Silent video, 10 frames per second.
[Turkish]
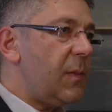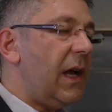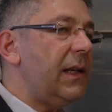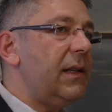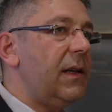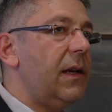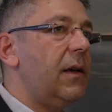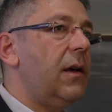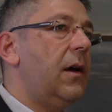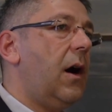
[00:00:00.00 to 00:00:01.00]
Belki
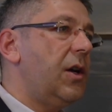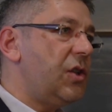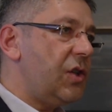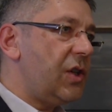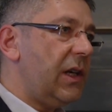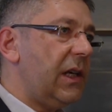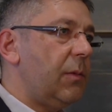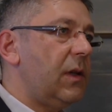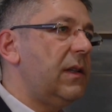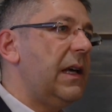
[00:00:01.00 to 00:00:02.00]
de e, ayçiçeği
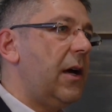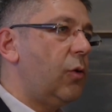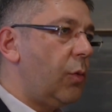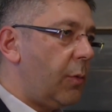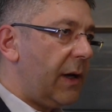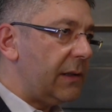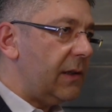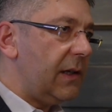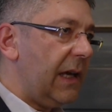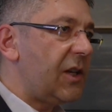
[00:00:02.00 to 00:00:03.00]
gibi diğer
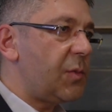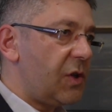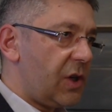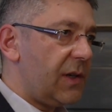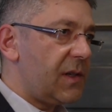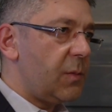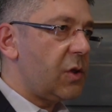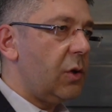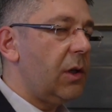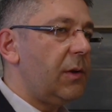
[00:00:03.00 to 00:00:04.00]
hububatlara geçme
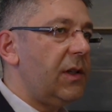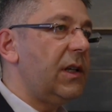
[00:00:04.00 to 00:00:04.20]
şansımız olabilir.